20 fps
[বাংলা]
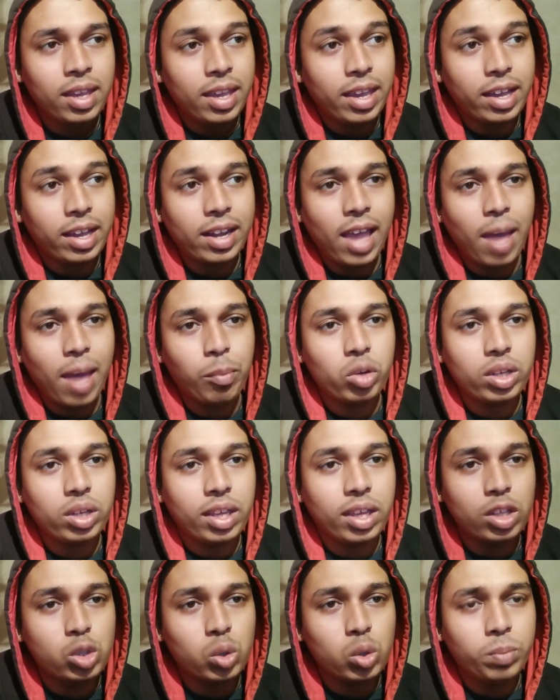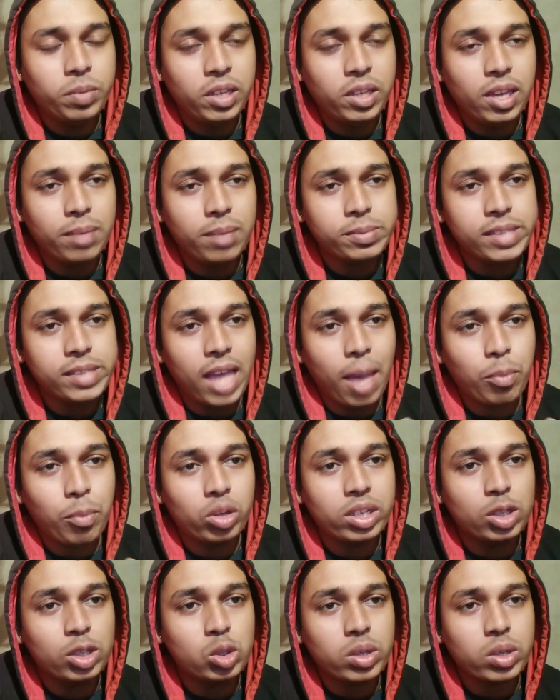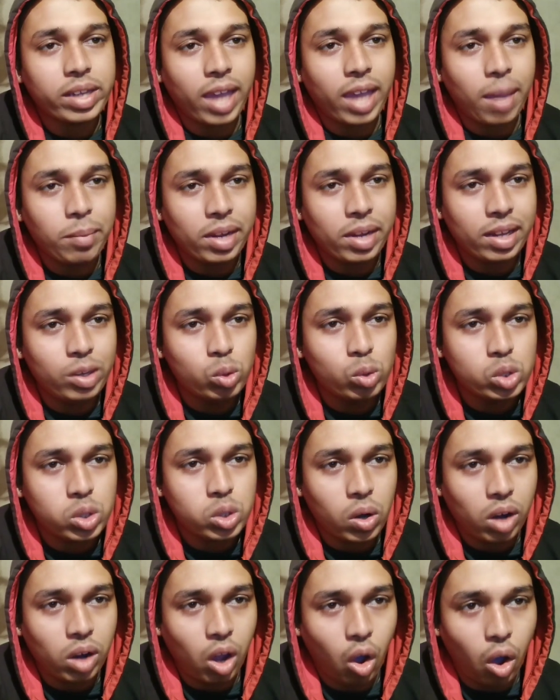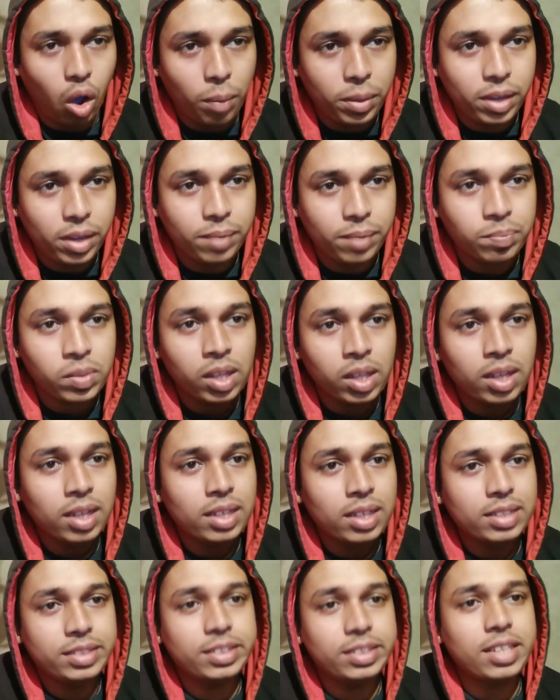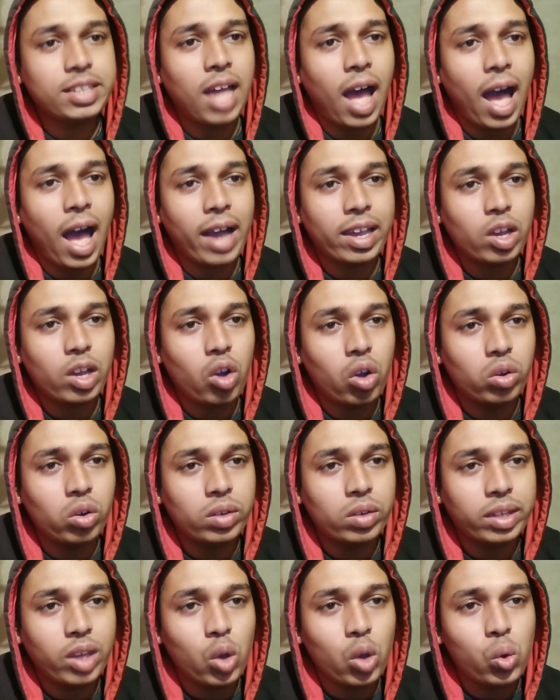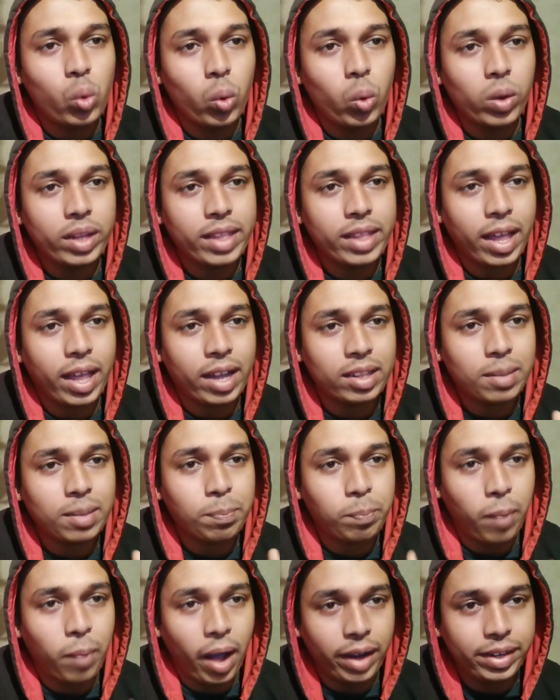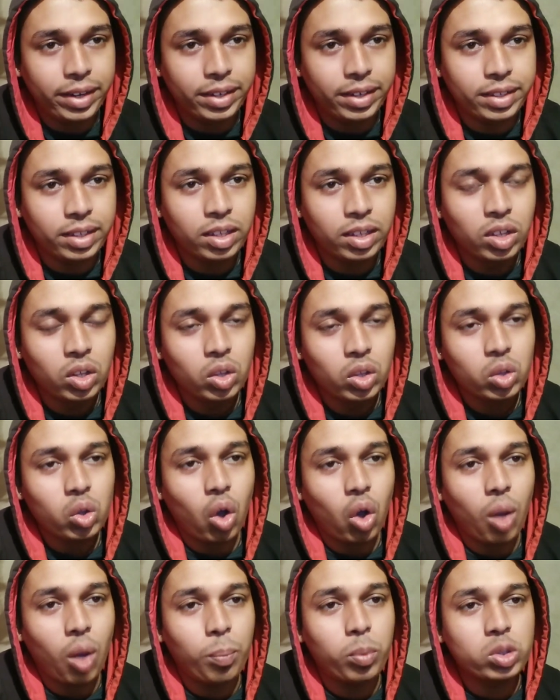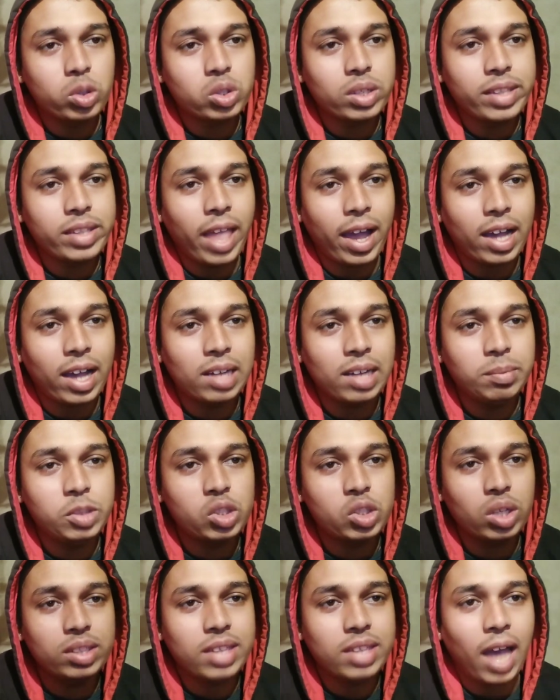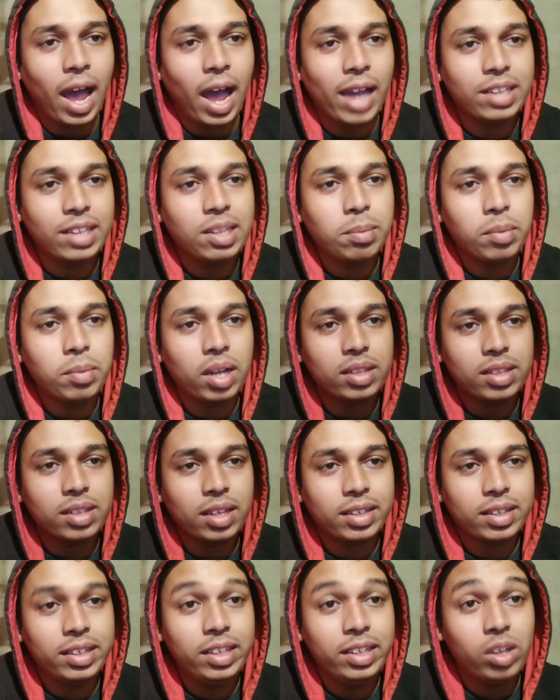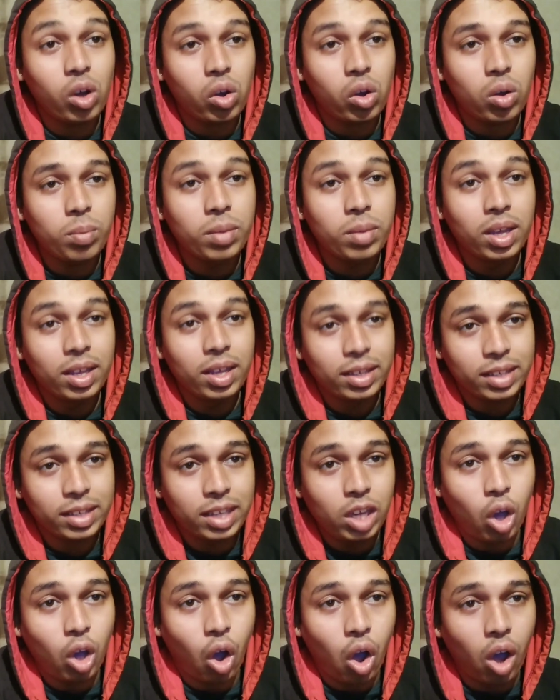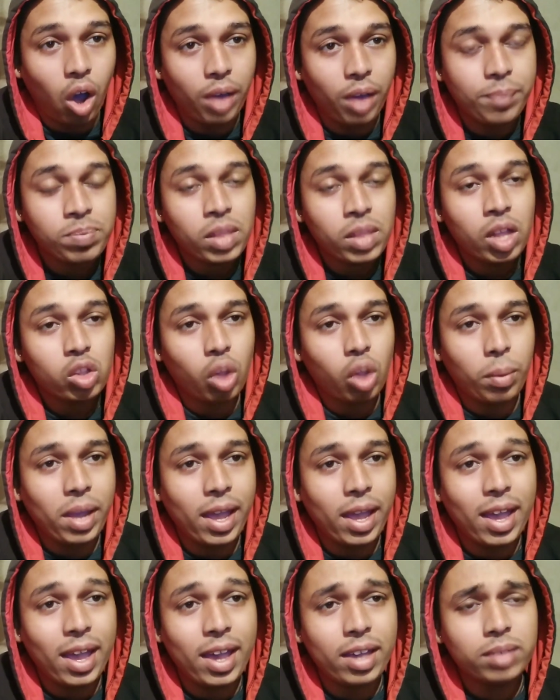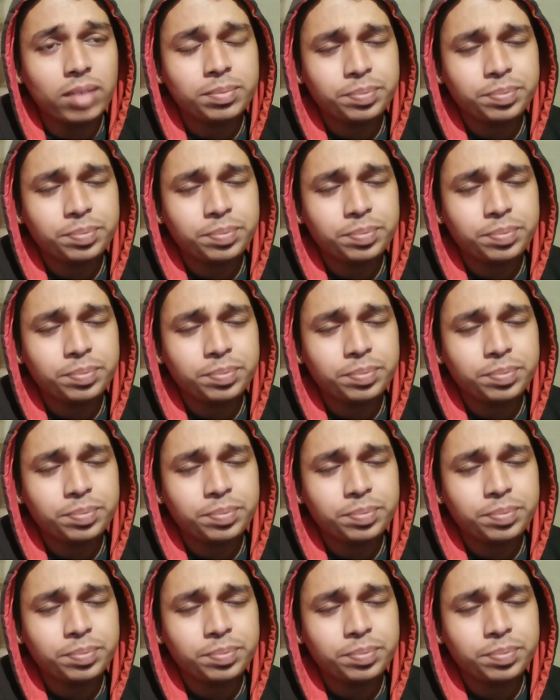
এখানে এমন কিছু ভিএফস এমন কিছু ক্যামেরা ইউজ করা হবে যেটা আগে কখনো কেউ করে দেখাতে পারেনি তো অবশ্যই দেখার বিষয় যে আইটেম গানটা কী রকম কি হয় তবে হ্যাঁ